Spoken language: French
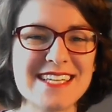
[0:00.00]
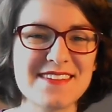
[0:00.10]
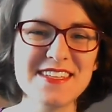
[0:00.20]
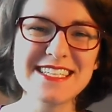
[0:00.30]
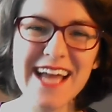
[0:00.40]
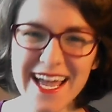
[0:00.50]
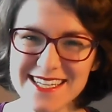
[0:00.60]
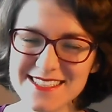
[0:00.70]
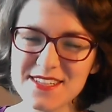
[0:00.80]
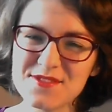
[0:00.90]
J'avais déjà
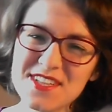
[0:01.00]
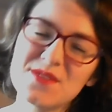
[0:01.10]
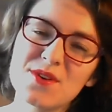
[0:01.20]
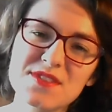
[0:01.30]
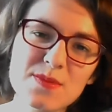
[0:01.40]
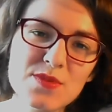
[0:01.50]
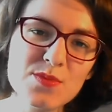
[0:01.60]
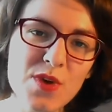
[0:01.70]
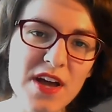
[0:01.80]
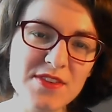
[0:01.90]
réalisé une vidéo en début de
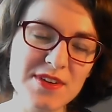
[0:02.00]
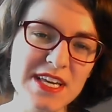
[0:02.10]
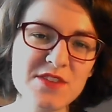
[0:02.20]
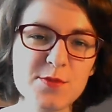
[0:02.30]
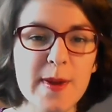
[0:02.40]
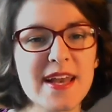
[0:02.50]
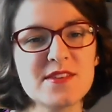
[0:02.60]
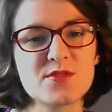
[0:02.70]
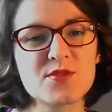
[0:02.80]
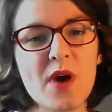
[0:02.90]
mois dans laquelle je vous
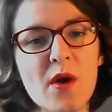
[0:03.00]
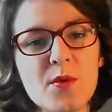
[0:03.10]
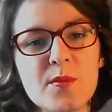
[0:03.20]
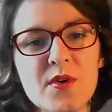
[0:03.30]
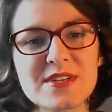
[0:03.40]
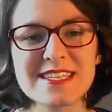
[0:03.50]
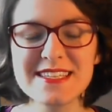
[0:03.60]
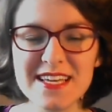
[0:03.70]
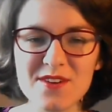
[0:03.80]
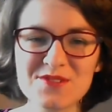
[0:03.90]
parlais de trois romans qui
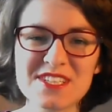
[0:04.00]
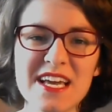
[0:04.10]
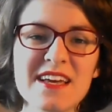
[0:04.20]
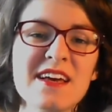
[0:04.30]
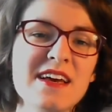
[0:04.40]
dérangeaient,